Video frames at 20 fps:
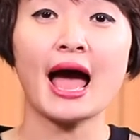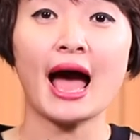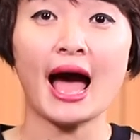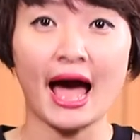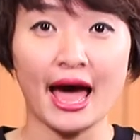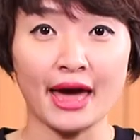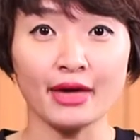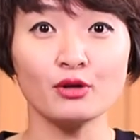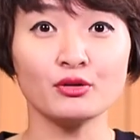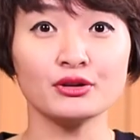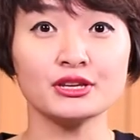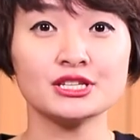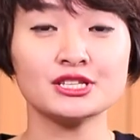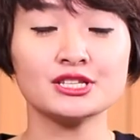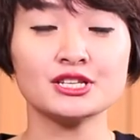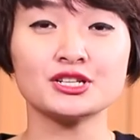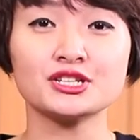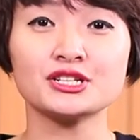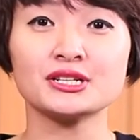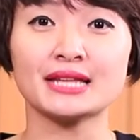还有一
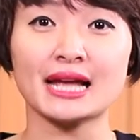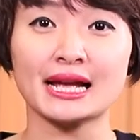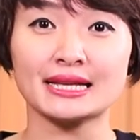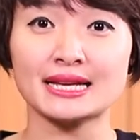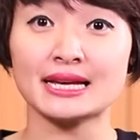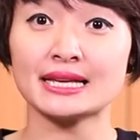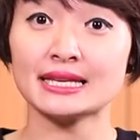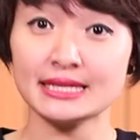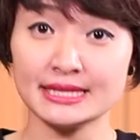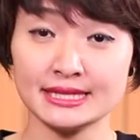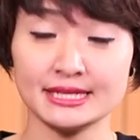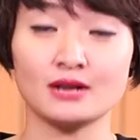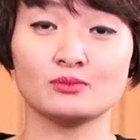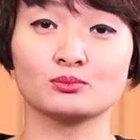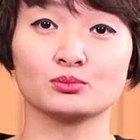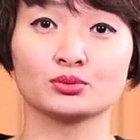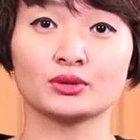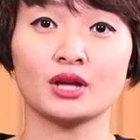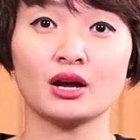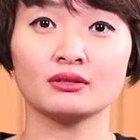些是大家意想
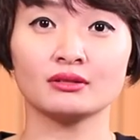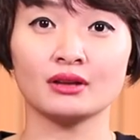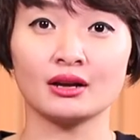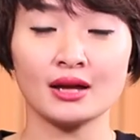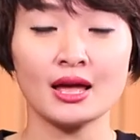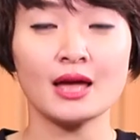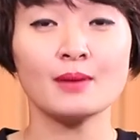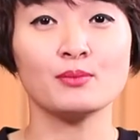不到的。